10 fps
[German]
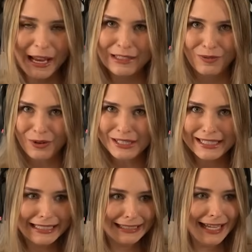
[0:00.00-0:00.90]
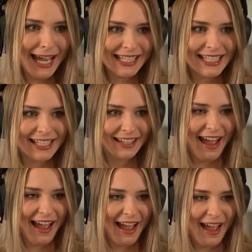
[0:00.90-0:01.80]
Wait, wusste ich das?
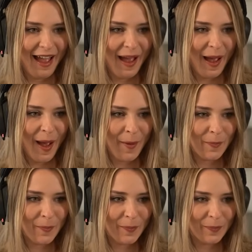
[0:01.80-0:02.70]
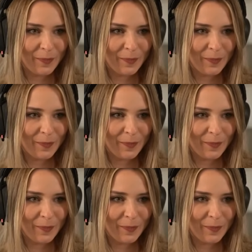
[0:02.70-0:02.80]
Ähm,